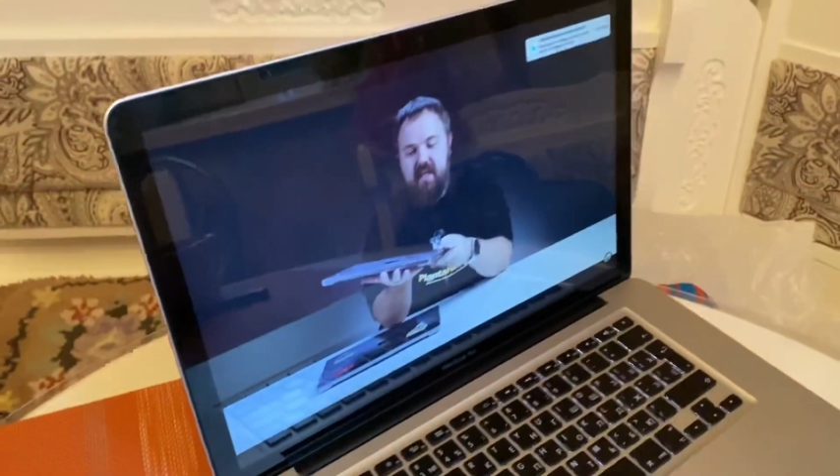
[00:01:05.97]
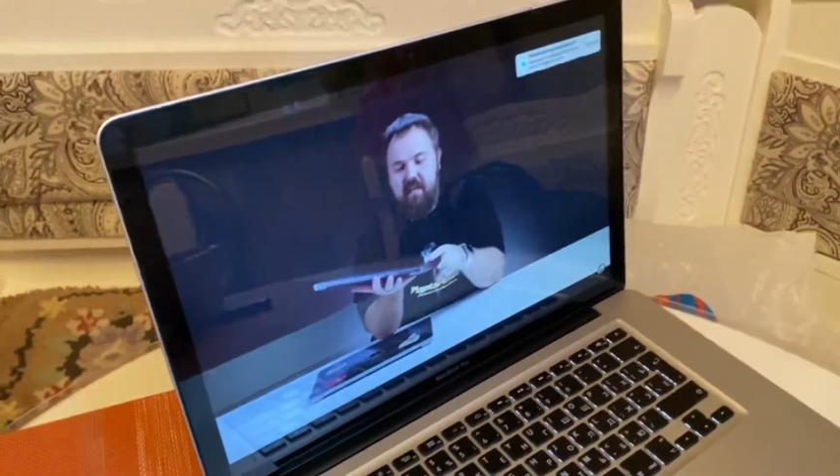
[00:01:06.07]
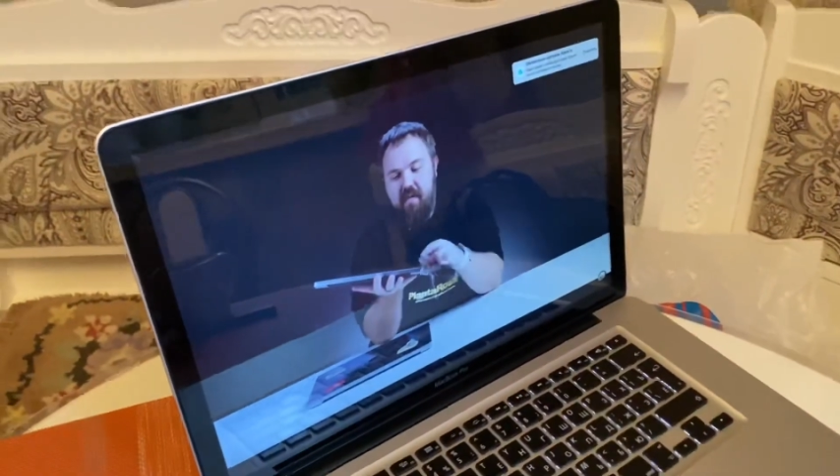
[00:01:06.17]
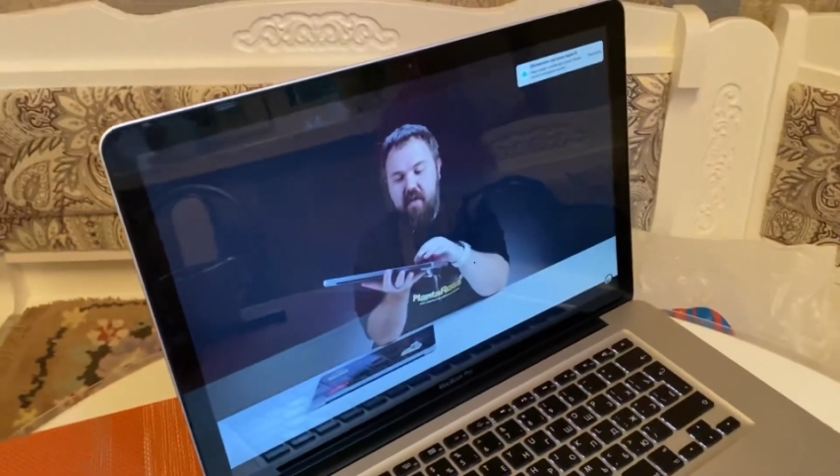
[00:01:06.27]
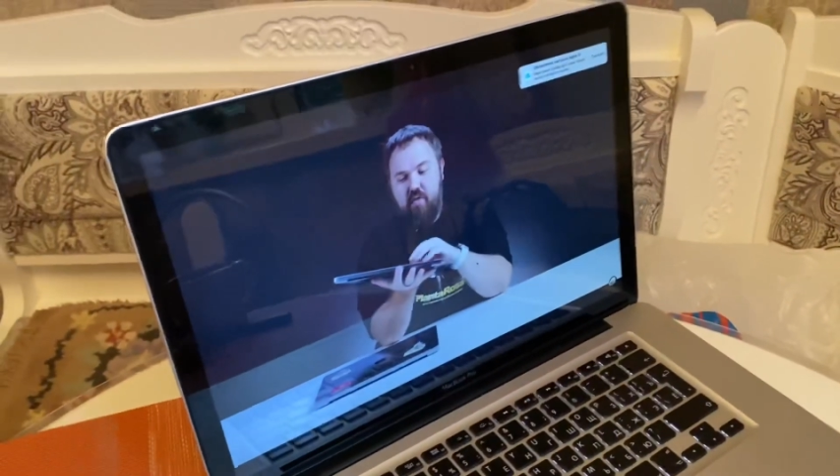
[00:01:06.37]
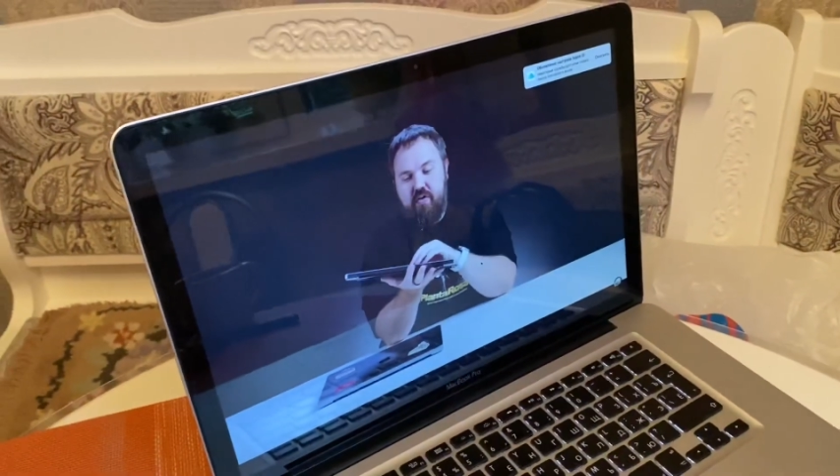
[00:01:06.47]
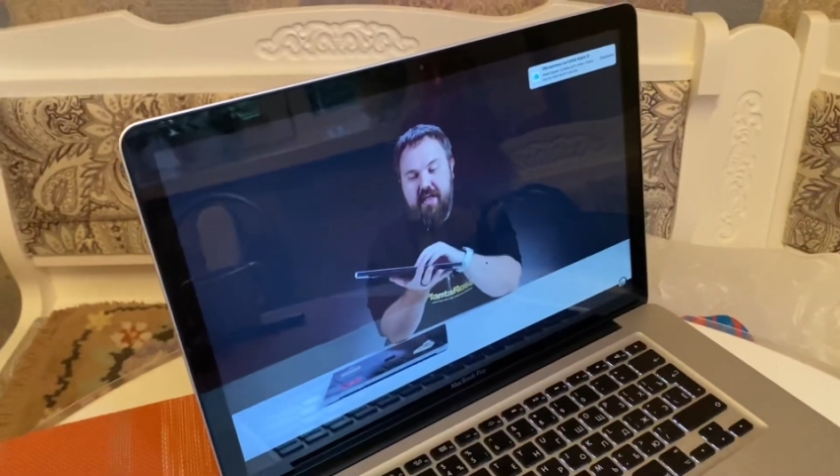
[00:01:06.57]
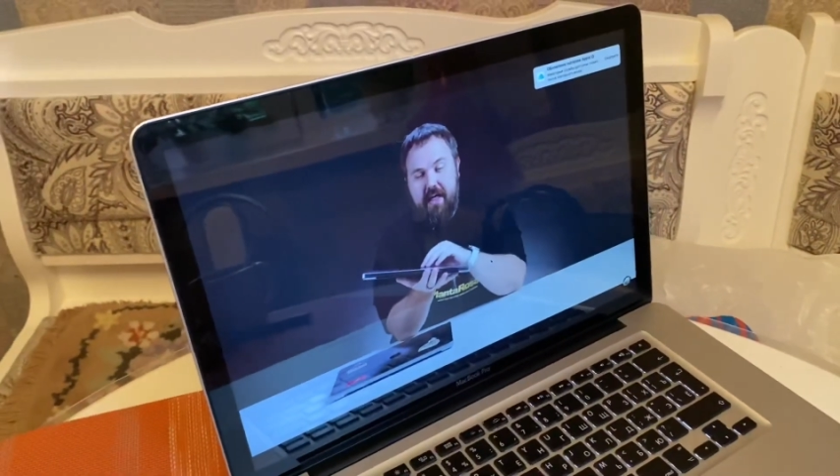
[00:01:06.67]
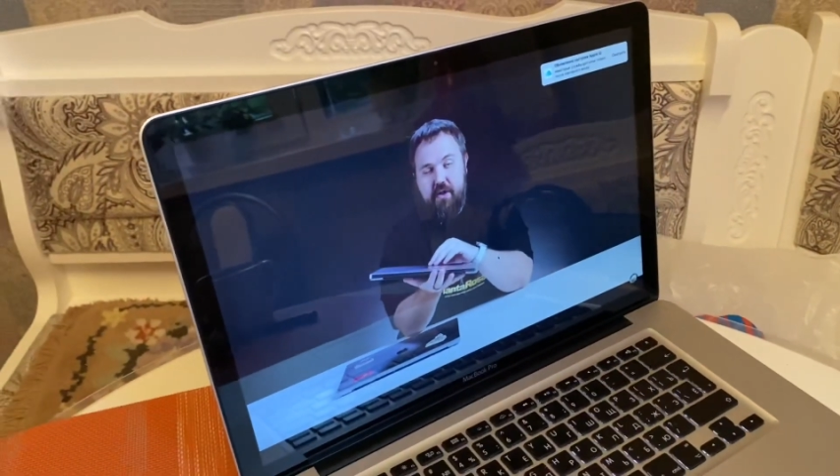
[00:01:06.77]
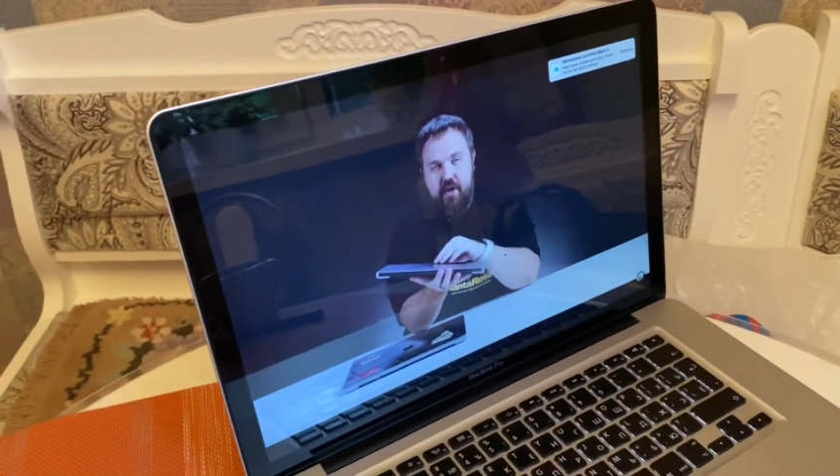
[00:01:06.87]
имеют
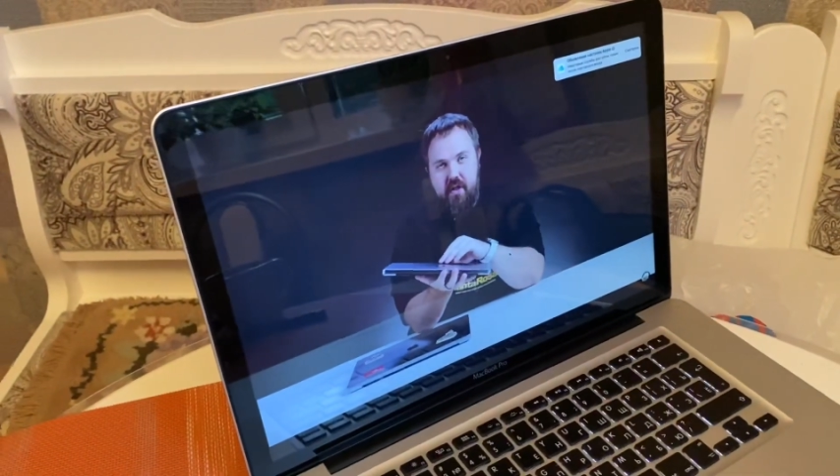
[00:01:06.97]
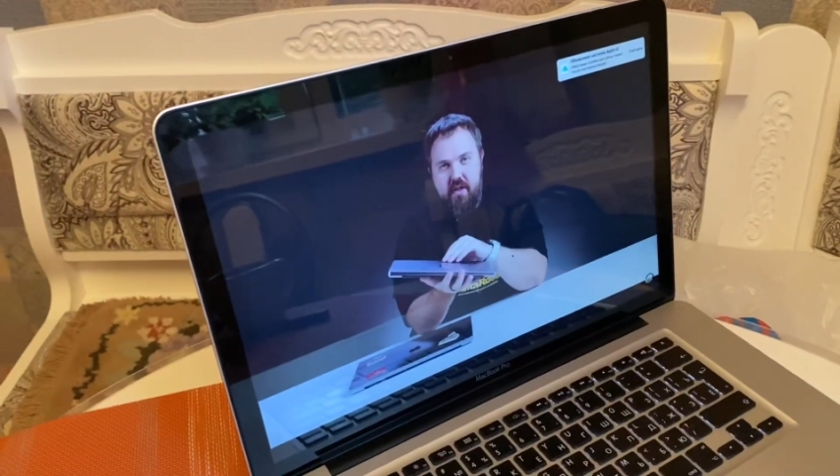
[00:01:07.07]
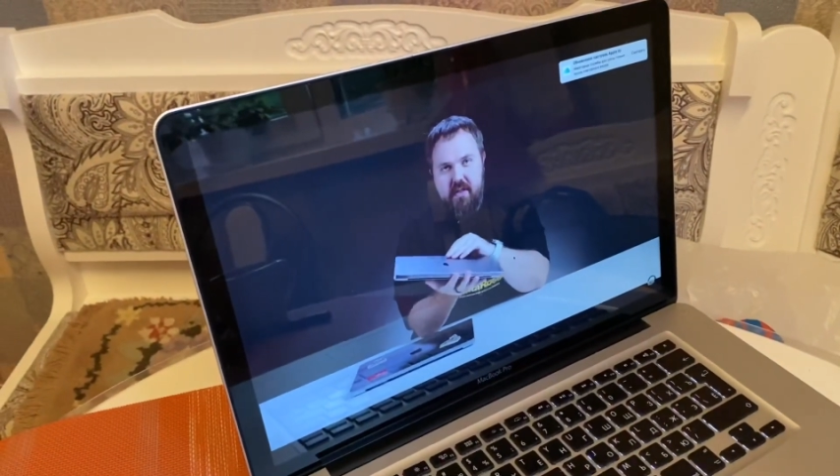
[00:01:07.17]
Touch ID